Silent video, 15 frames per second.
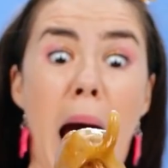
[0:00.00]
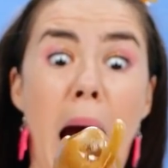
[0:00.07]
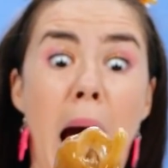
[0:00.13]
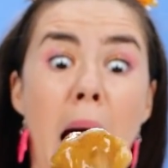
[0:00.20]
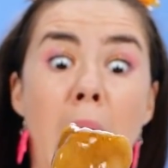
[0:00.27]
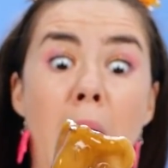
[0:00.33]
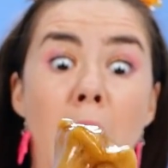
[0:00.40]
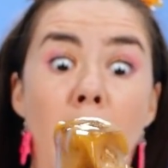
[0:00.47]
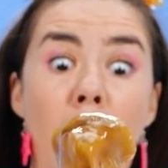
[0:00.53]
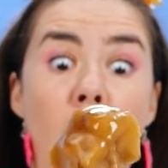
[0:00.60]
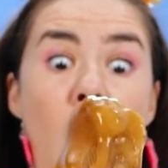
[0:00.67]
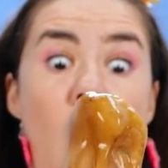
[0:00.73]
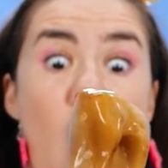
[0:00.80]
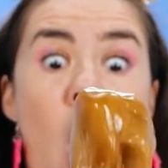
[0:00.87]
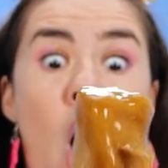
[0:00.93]
To
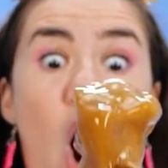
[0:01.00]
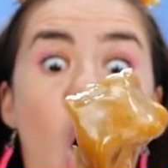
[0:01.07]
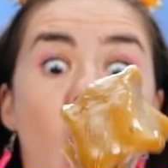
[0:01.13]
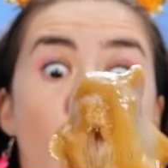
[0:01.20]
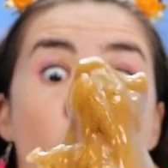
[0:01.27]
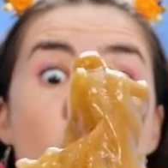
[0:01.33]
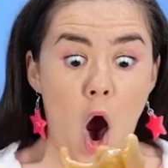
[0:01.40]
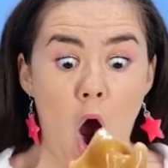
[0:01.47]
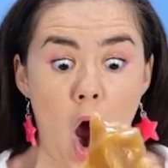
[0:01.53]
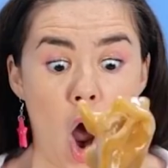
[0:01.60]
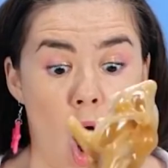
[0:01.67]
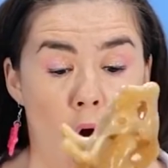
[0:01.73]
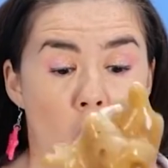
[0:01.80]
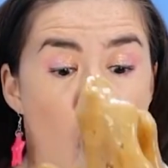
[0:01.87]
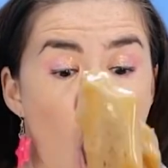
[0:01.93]
jednak nie był
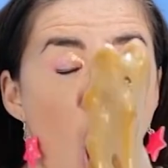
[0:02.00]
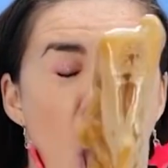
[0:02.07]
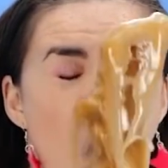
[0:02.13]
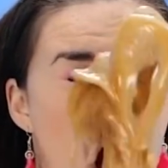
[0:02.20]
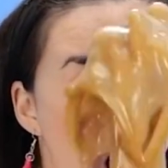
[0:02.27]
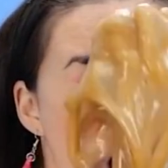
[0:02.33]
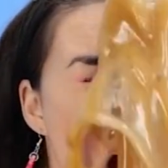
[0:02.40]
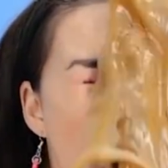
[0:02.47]
dobry pomysł.